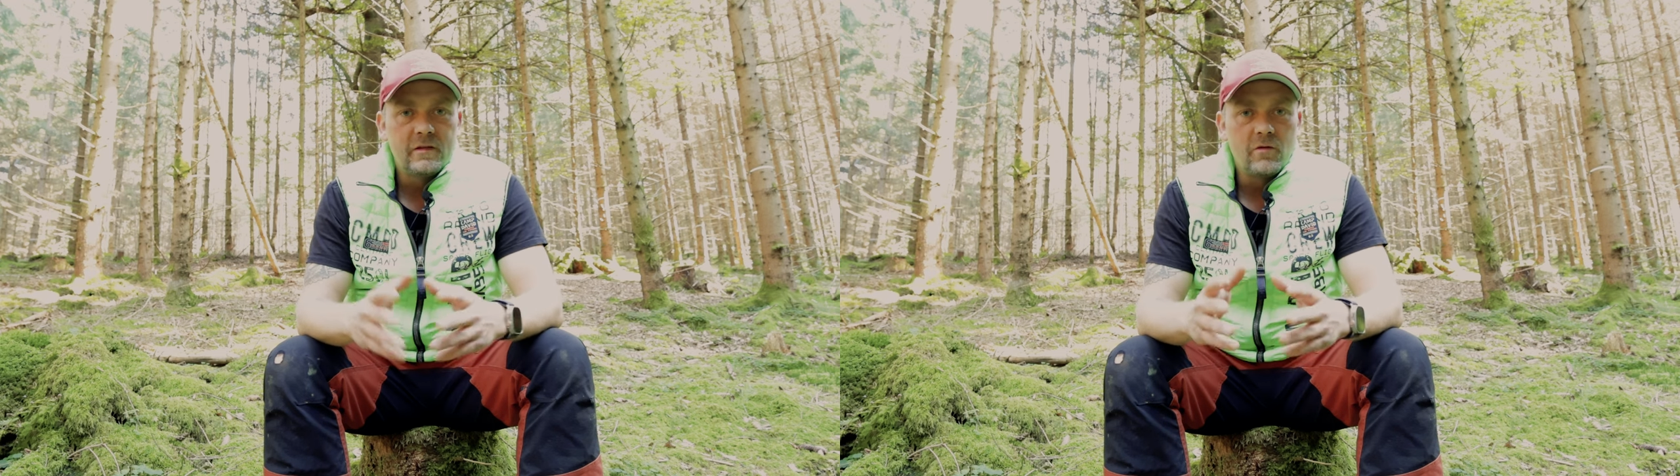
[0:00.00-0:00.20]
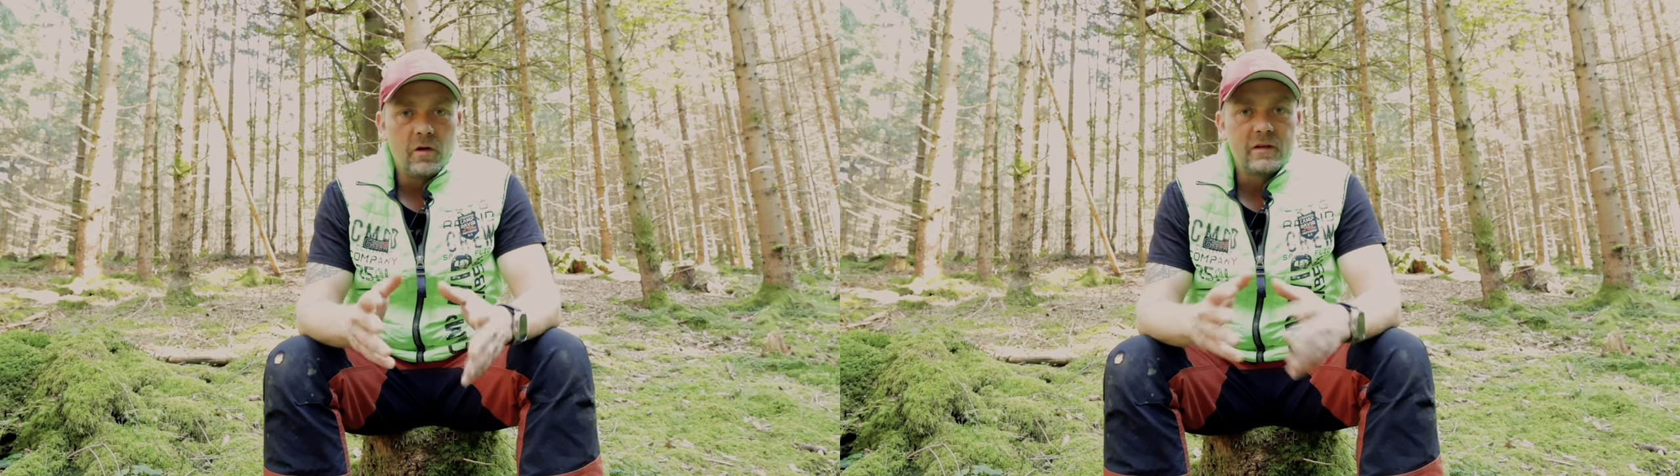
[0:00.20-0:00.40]

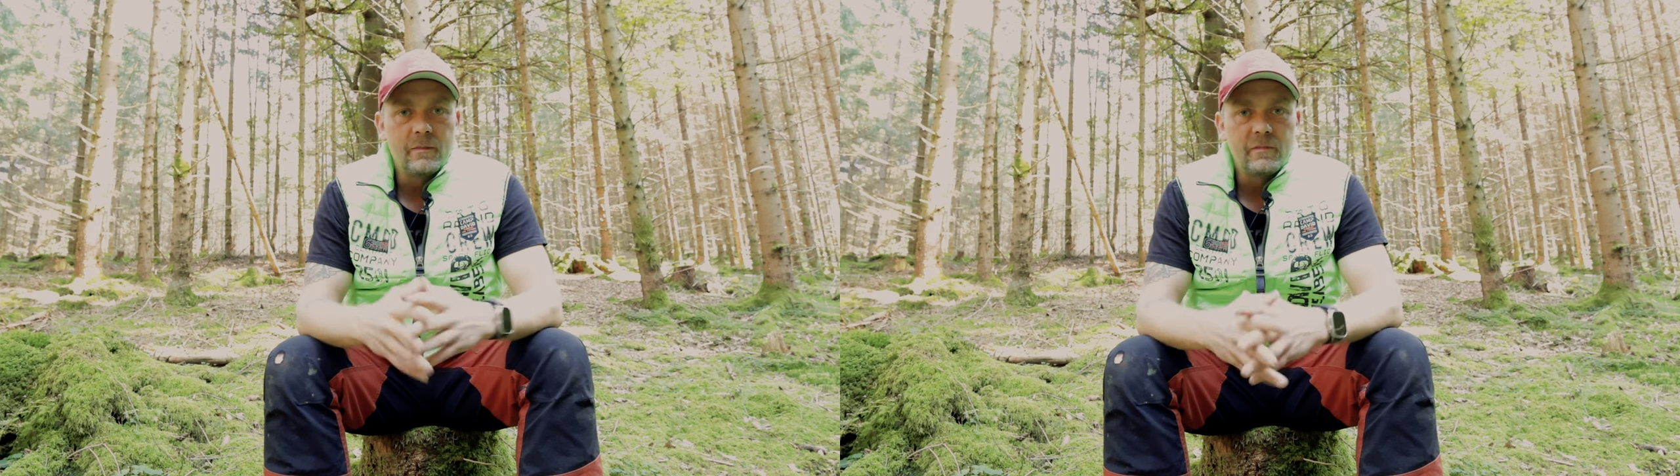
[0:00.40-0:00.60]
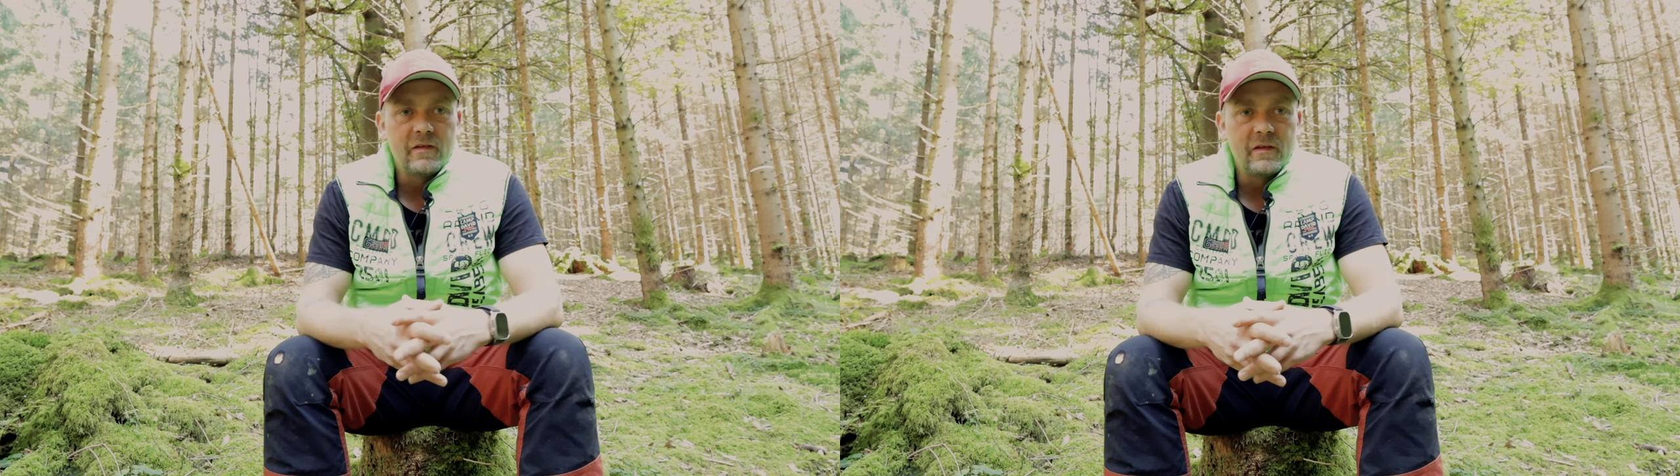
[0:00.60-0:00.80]
dort
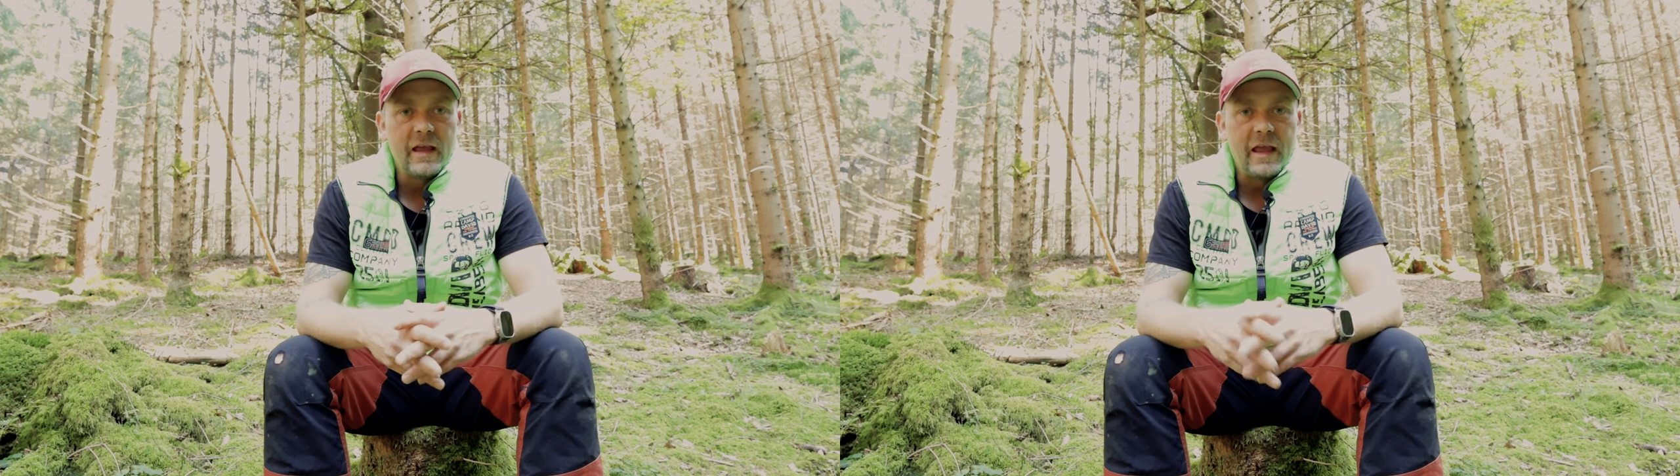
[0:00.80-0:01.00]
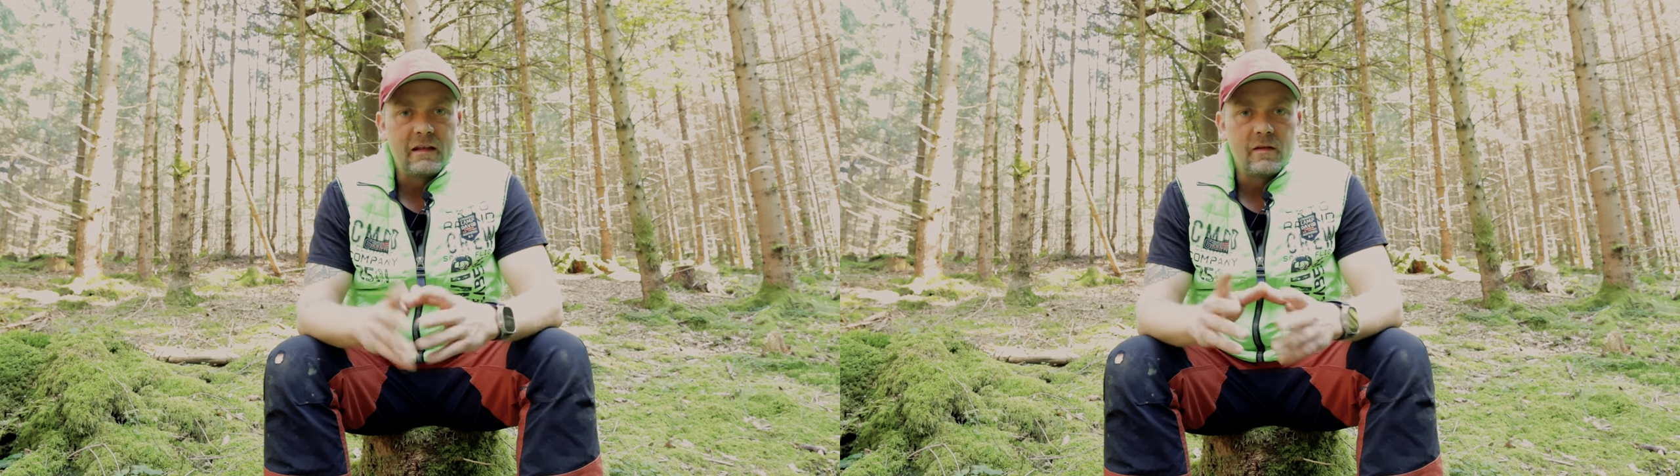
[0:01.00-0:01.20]
gibt es
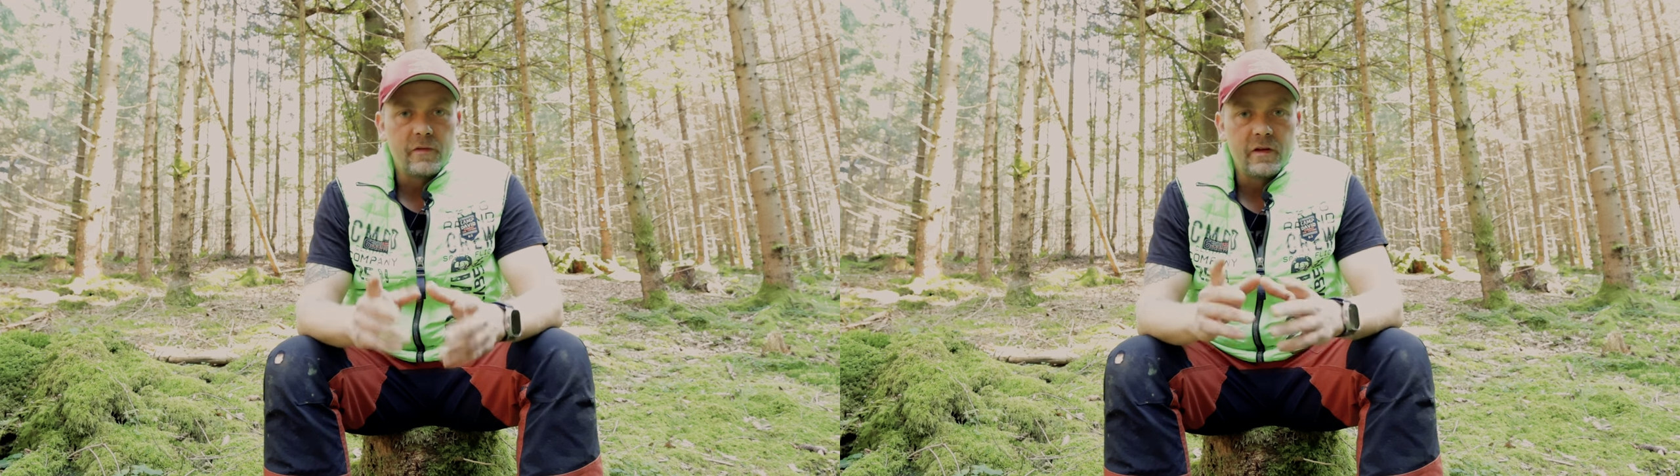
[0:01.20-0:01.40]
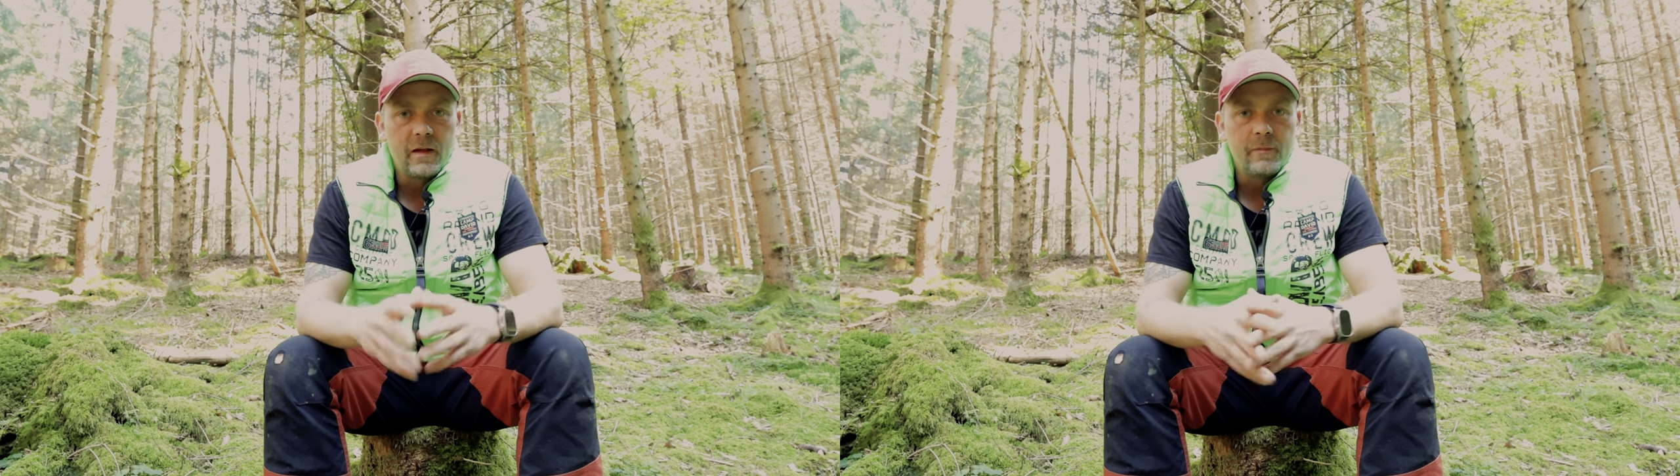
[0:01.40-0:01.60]
echt
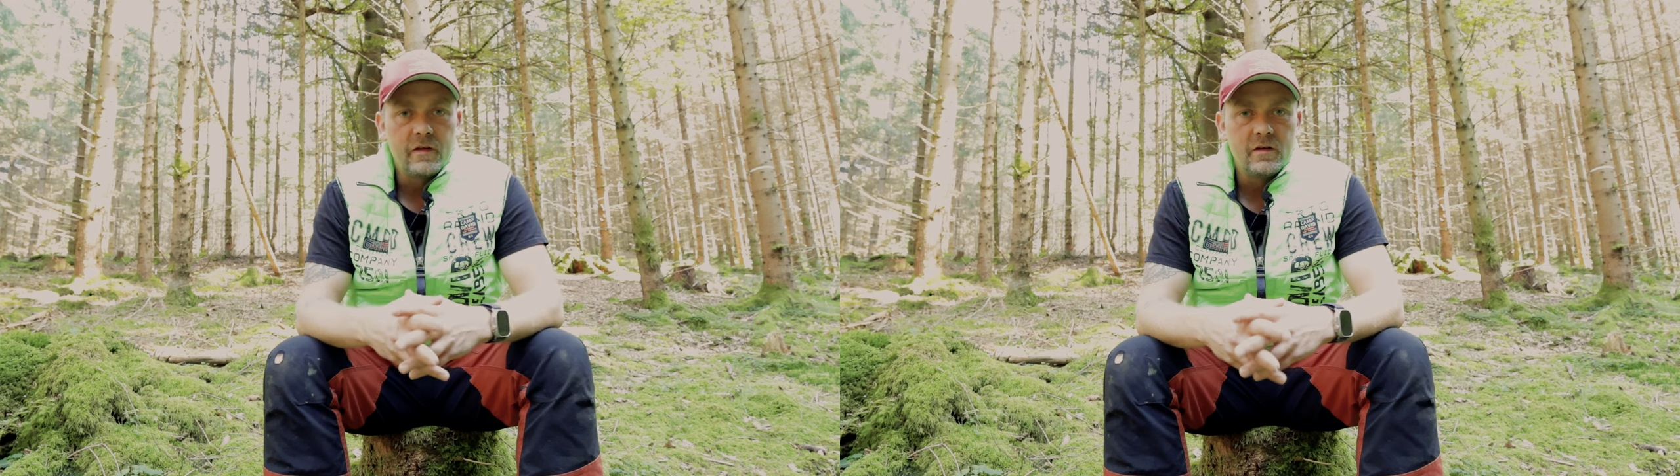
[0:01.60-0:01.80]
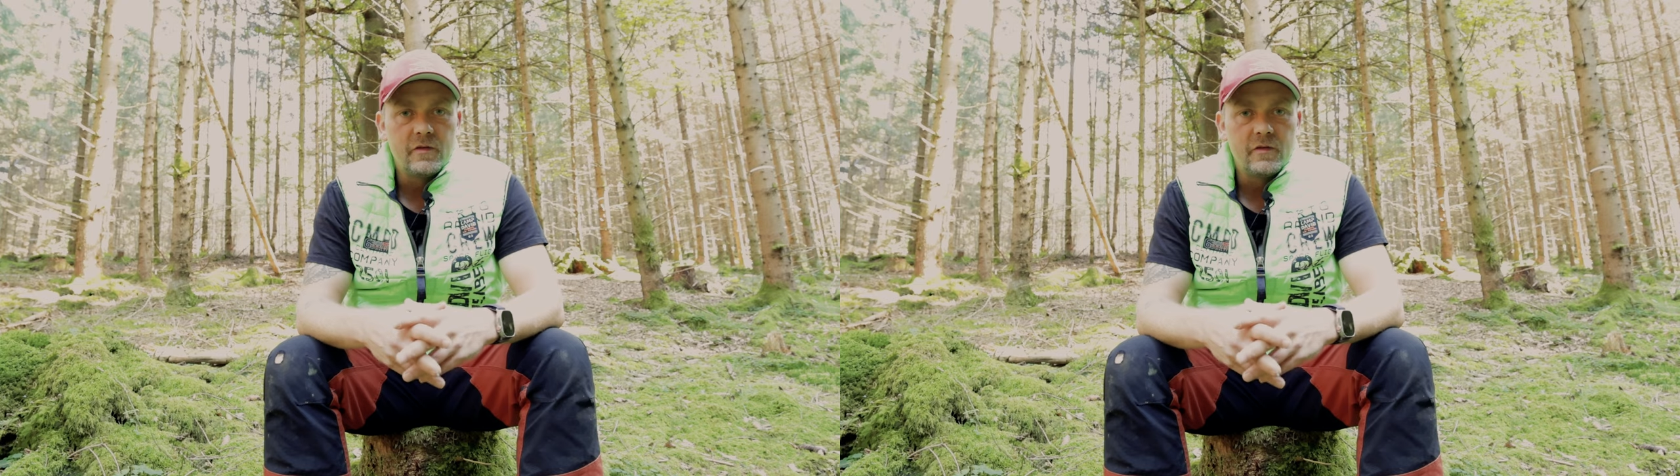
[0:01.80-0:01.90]
verdammt